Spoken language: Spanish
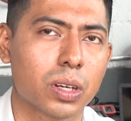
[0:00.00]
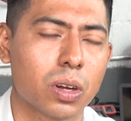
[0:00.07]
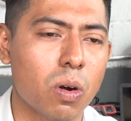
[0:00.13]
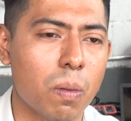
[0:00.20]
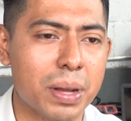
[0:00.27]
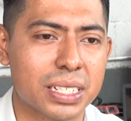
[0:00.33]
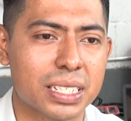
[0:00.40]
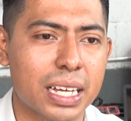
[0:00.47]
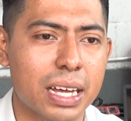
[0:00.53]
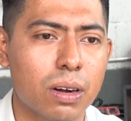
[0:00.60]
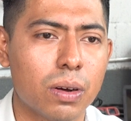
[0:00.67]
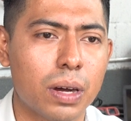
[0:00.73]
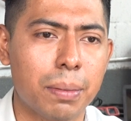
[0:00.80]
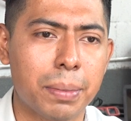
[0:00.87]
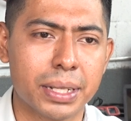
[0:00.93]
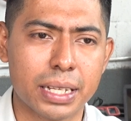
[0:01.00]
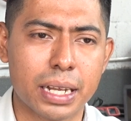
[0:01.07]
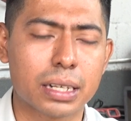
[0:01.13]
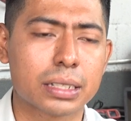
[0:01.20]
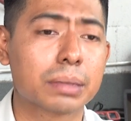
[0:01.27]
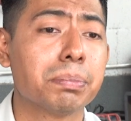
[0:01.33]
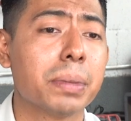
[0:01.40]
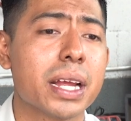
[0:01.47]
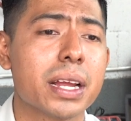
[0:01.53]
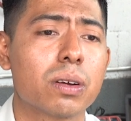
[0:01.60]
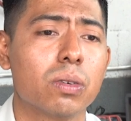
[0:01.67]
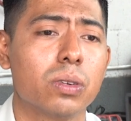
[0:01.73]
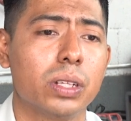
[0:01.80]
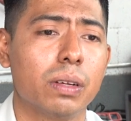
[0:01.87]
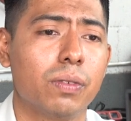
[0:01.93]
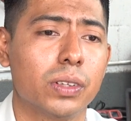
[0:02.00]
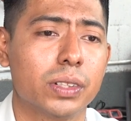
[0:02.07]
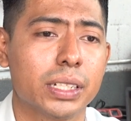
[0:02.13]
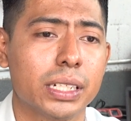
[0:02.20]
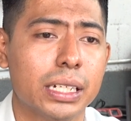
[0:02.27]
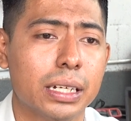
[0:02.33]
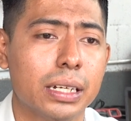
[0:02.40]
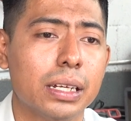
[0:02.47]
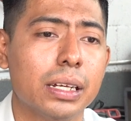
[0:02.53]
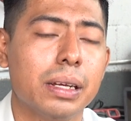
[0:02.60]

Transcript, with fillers: Comenzaron a mandar vehículos de flotilla,